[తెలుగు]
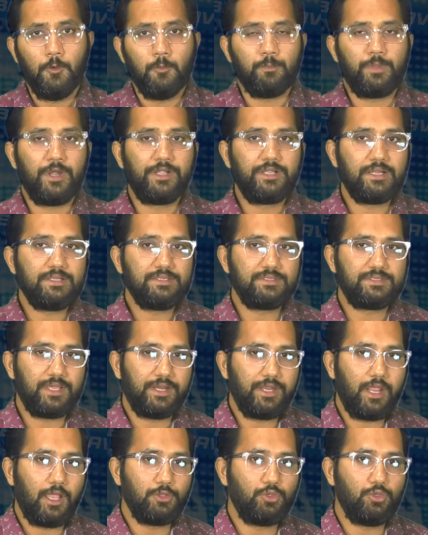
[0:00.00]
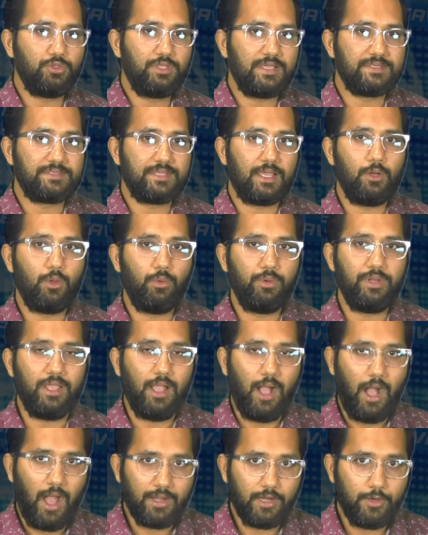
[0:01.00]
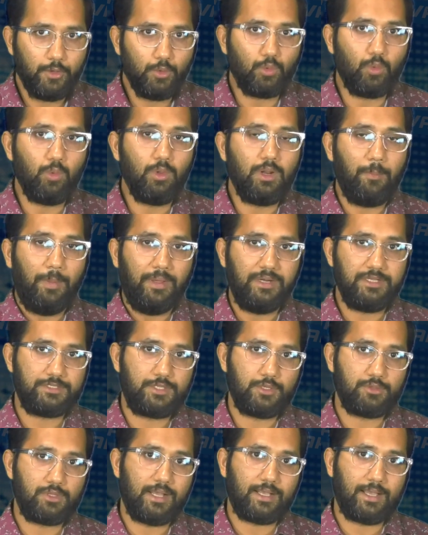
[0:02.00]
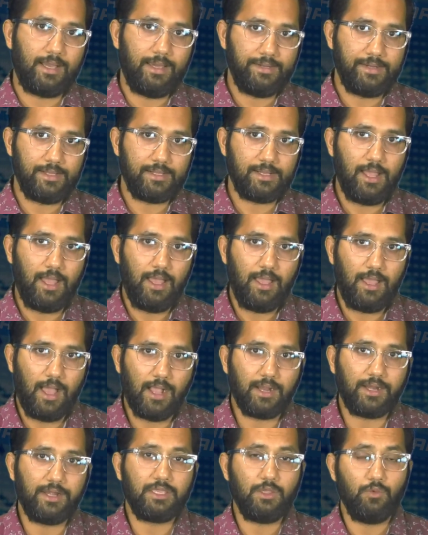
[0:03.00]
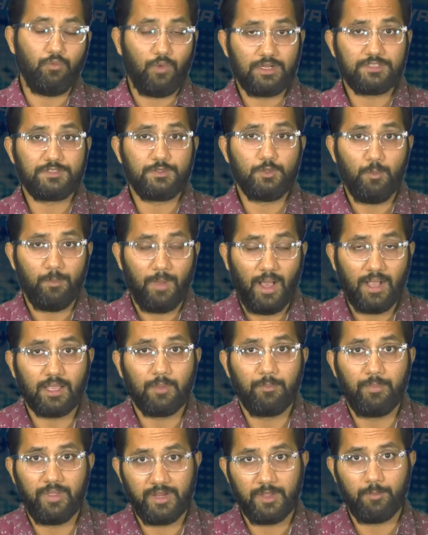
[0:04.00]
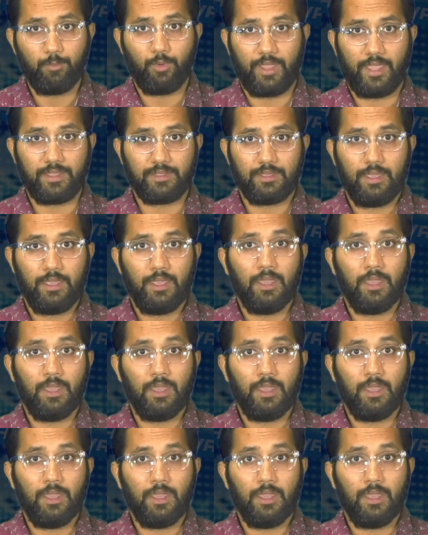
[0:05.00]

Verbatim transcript: బ్రిటన్ సరిహద్దు దేశాల్లోని అననుకూల పరిస్థితుల కారణంగా అక్కడికి వలసలు బాగా పెరిగిపోయాయి